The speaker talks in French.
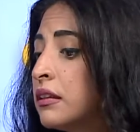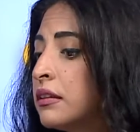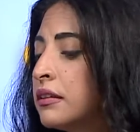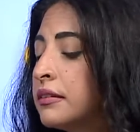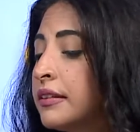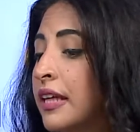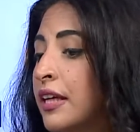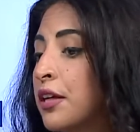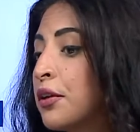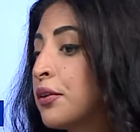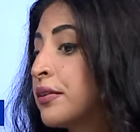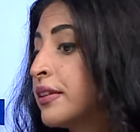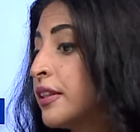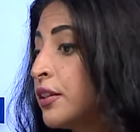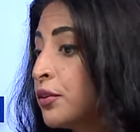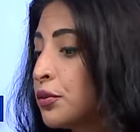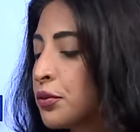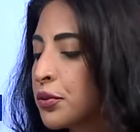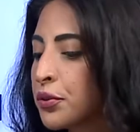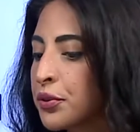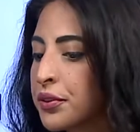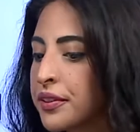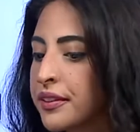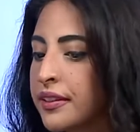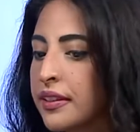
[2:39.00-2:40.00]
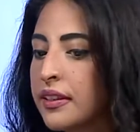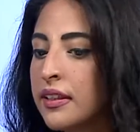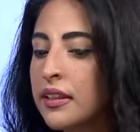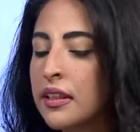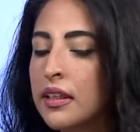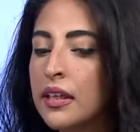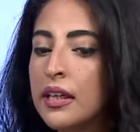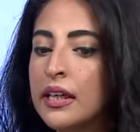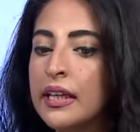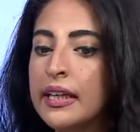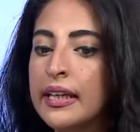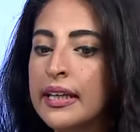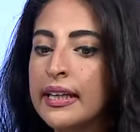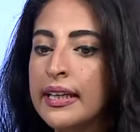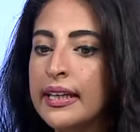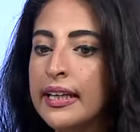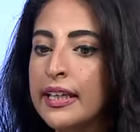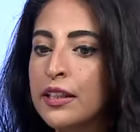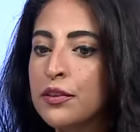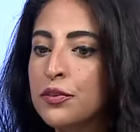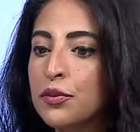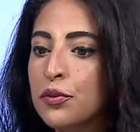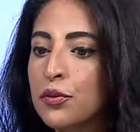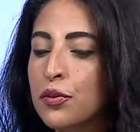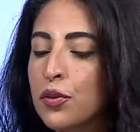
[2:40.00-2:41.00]
d'ailleurs des deux côtés.
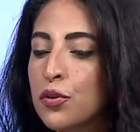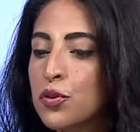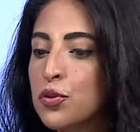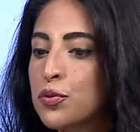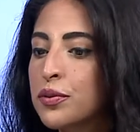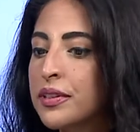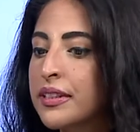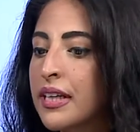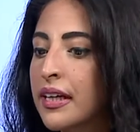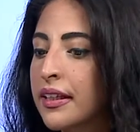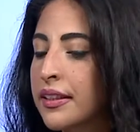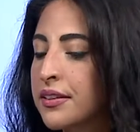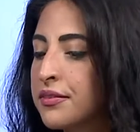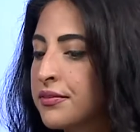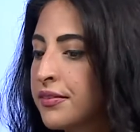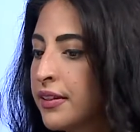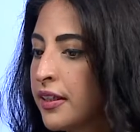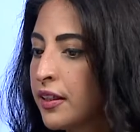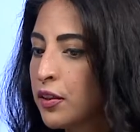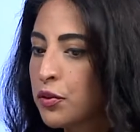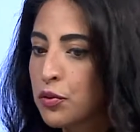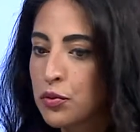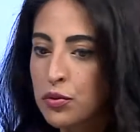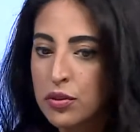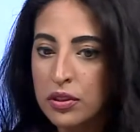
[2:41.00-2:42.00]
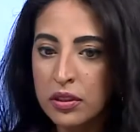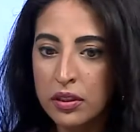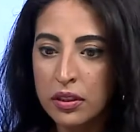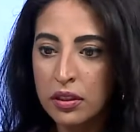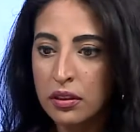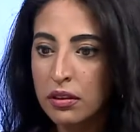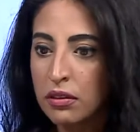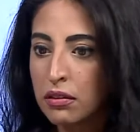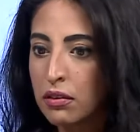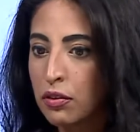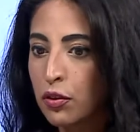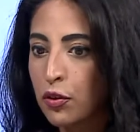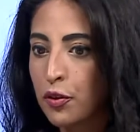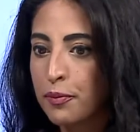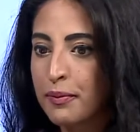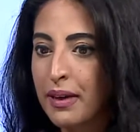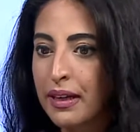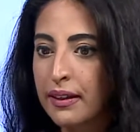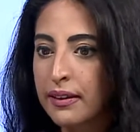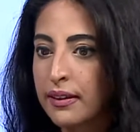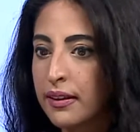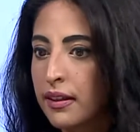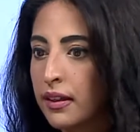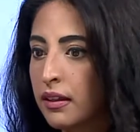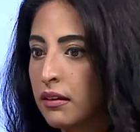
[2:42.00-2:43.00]
Et donc quand je suis arrivée, que j'ai
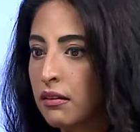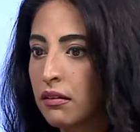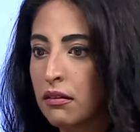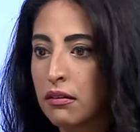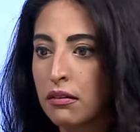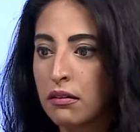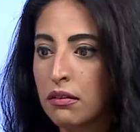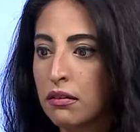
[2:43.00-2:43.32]
remarqué